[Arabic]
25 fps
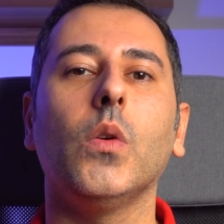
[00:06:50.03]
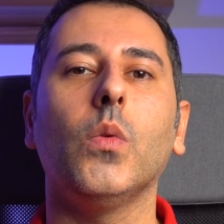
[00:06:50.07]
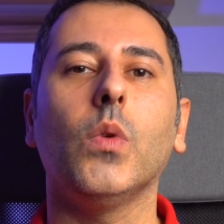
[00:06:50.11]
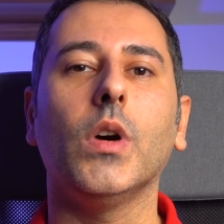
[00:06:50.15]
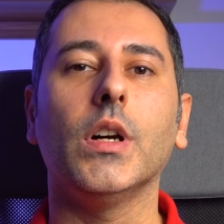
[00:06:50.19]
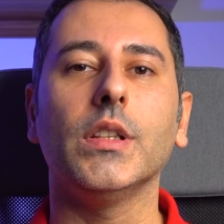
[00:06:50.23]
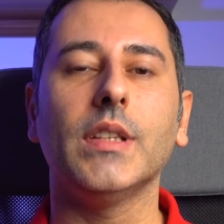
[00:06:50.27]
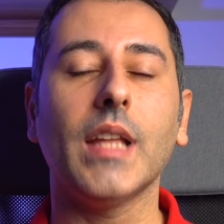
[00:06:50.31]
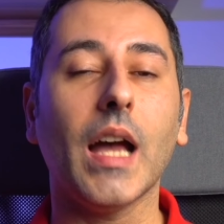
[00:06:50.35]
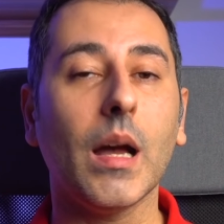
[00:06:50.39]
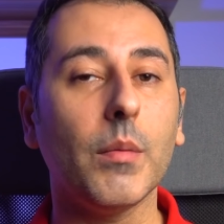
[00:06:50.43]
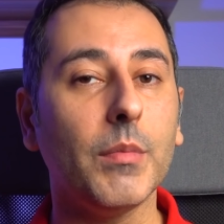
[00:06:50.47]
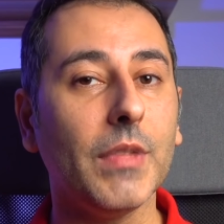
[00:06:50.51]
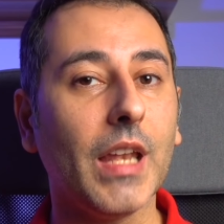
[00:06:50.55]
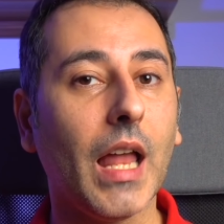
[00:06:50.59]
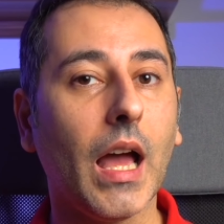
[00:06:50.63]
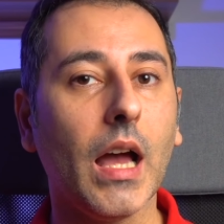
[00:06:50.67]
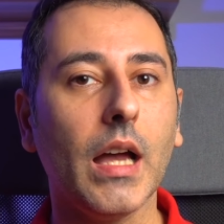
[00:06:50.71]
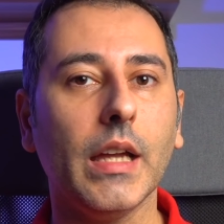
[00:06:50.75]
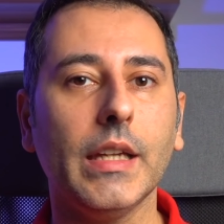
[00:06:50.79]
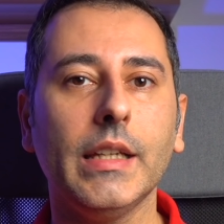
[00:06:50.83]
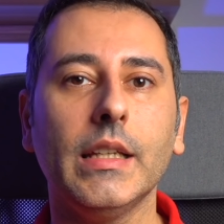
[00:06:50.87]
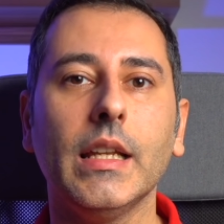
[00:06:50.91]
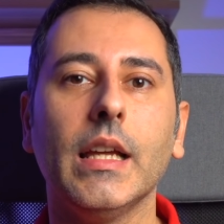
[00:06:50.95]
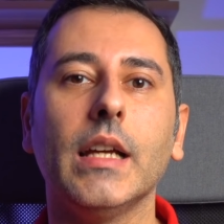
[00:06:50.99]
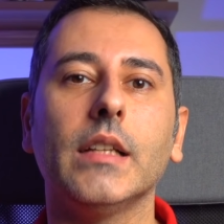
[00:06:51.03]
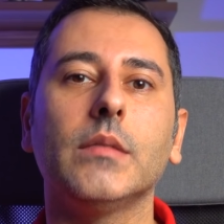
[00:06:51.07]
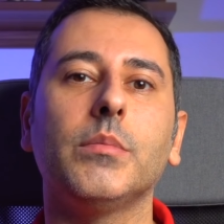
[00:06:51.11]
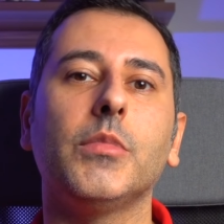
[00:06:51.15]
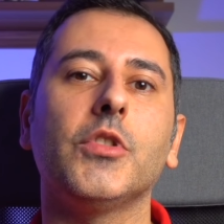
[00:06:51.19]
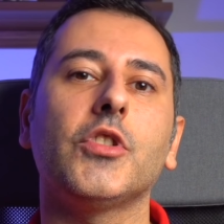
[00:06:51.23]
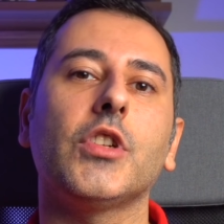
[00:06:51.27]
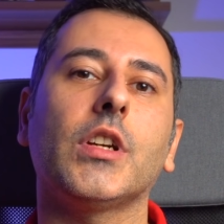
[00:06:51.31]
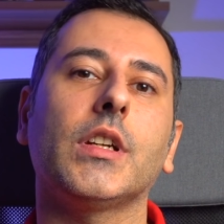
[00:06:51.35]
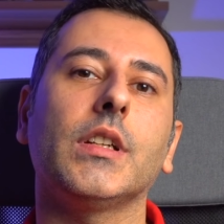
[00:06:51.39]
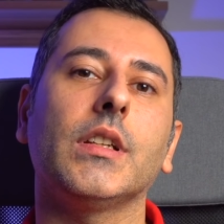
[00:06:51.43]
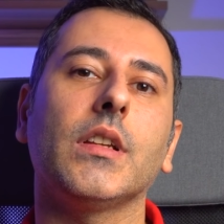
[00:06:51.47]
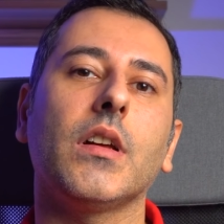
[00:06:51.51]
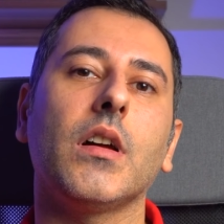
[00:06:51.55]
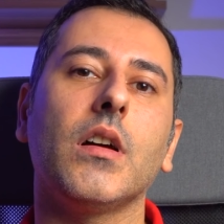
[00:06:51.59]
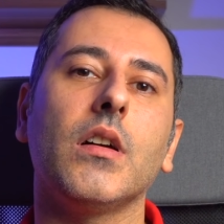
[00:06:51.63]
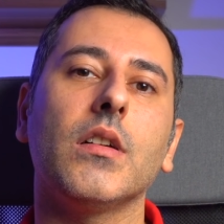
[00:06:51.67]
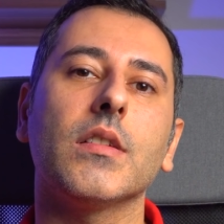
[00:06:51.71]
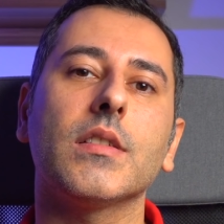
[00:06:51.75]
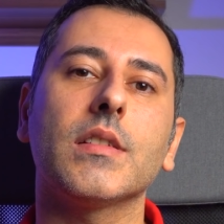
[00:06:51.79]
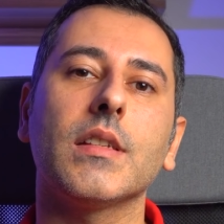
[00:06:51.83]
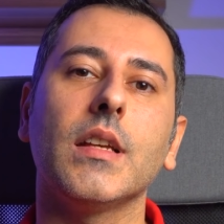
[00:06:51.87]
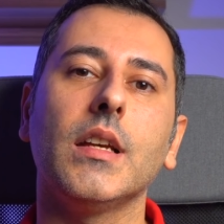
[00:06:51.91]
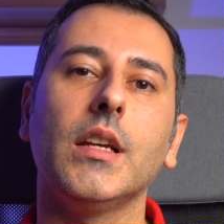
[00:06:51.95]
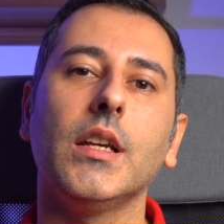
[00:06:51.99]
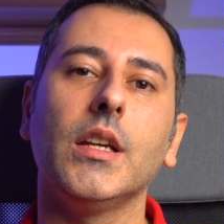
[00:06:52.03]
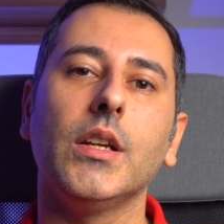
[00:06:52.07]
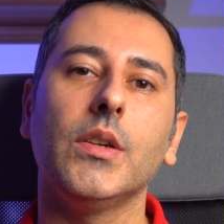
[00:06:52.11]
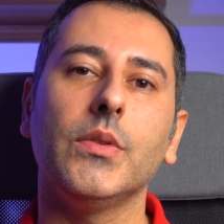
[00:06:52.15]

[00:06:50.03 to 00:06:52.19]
ودعم العائلات بشكل خاص